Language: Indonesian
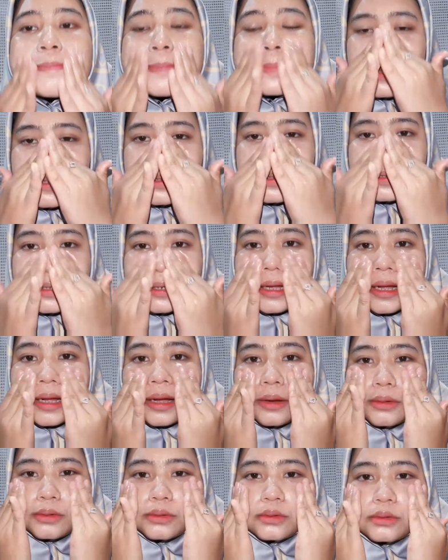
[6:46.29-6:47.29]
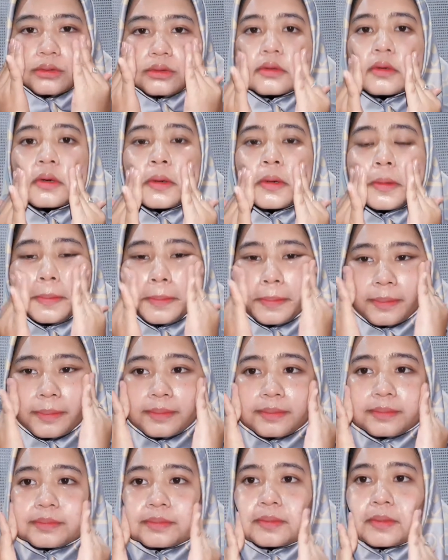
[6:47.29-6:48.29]
setelah aku
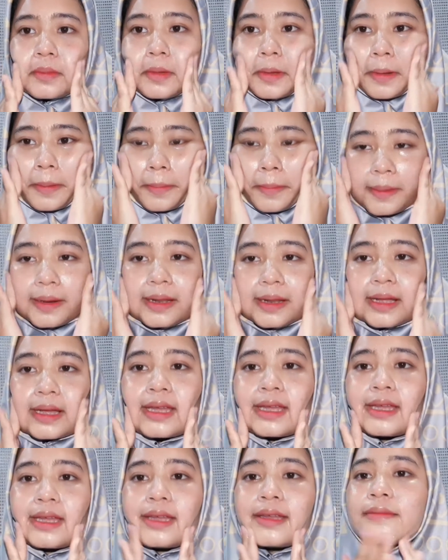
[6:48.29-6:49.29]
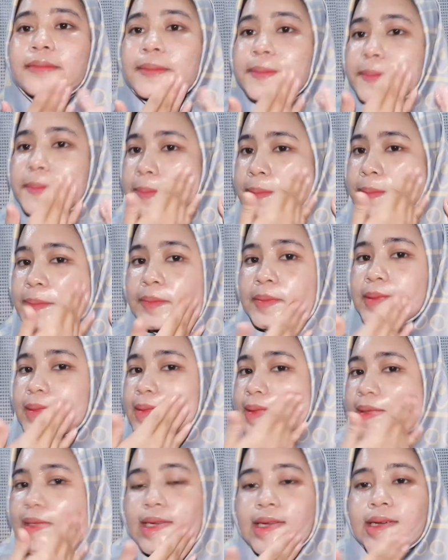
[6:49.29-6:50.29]
apply
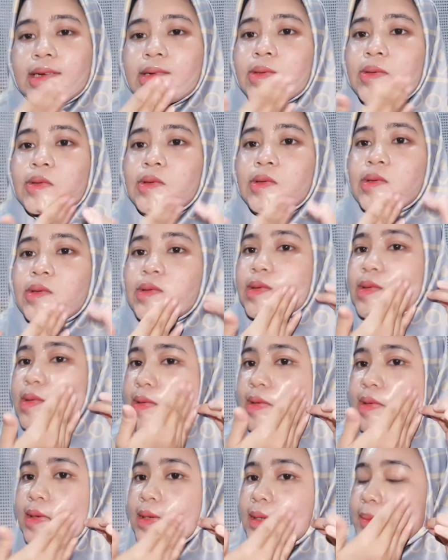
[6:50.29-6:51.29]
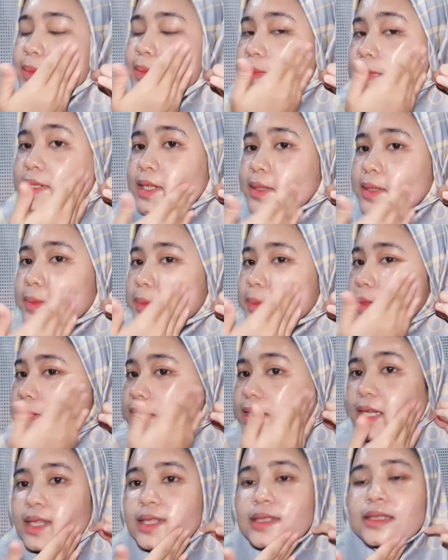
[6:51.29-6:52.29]
dan aku
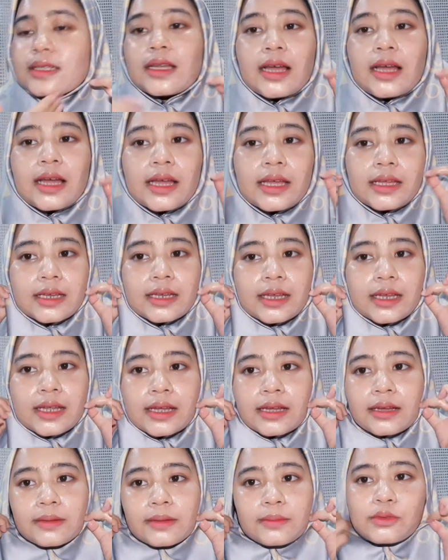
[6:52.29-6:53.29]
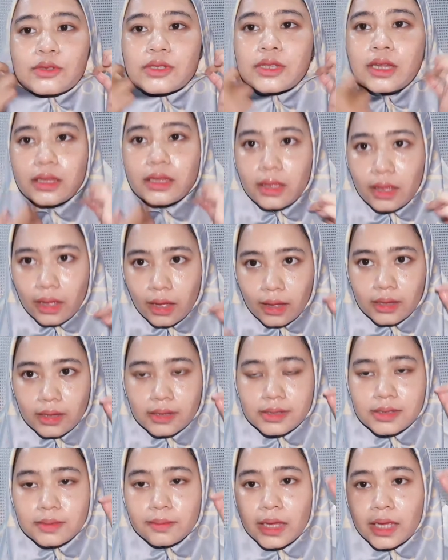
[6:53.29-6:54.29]
pijat-pijat akhirnya busanya
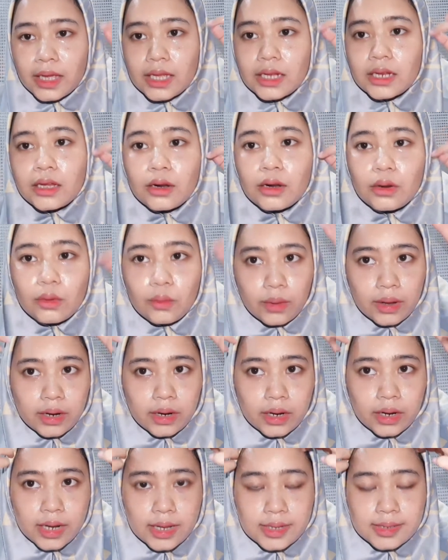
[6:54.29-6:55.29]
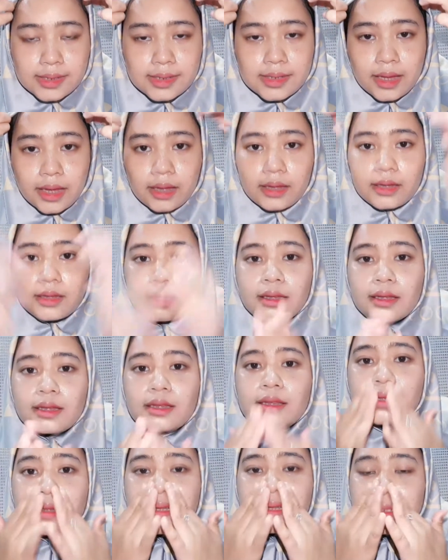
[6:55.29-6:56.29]
semakin keluar guys ya
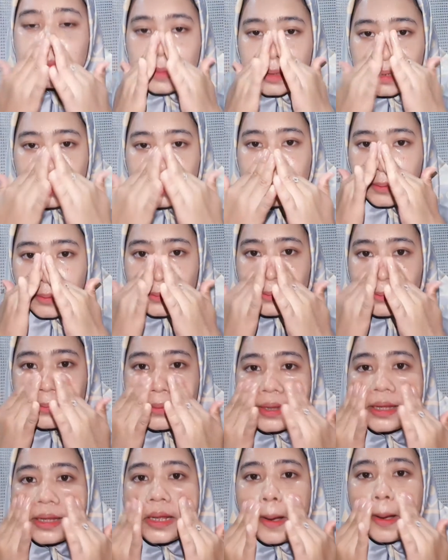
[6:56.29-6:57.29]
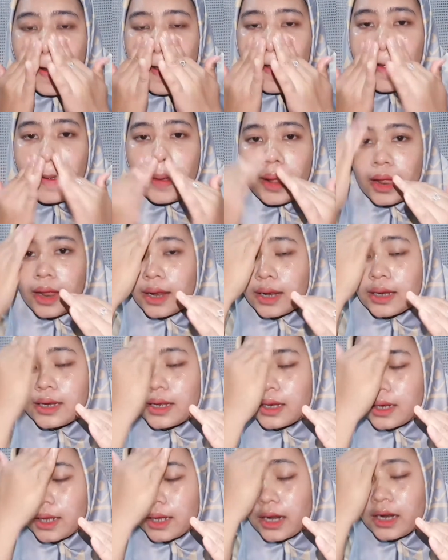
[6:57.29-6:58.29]
semakin keluar
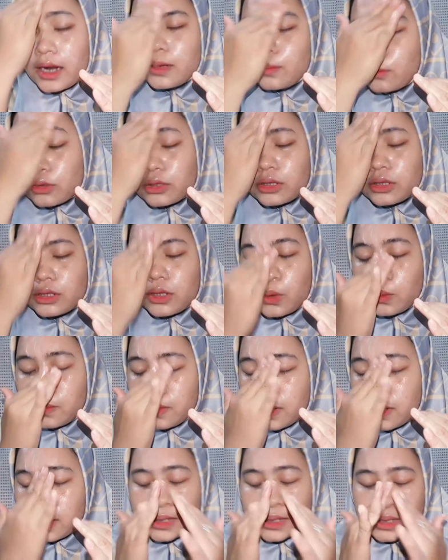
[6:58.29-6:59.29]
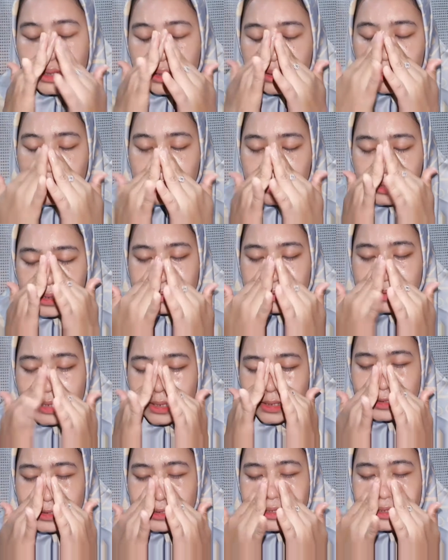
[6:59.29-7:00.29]
dan kalian mau tahu banget gak sih
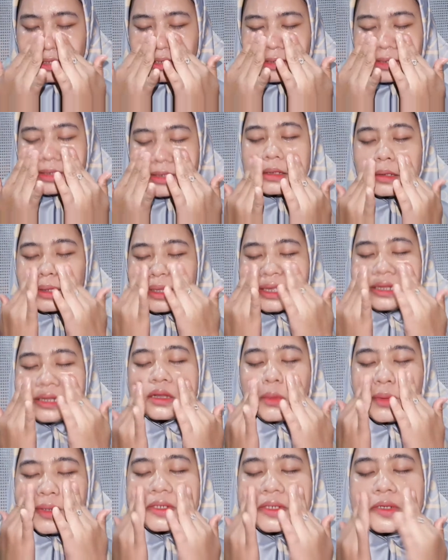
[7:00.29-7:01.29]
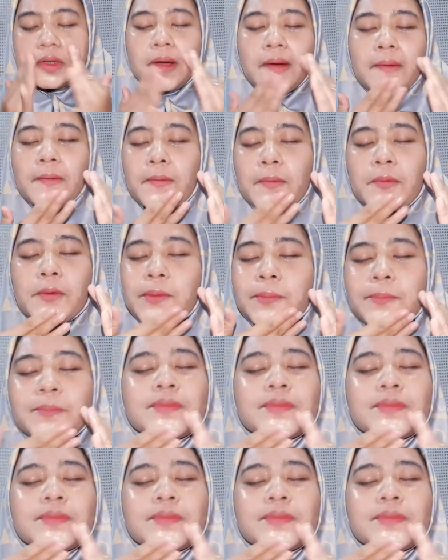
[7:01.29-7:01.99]
guys ini wajah aku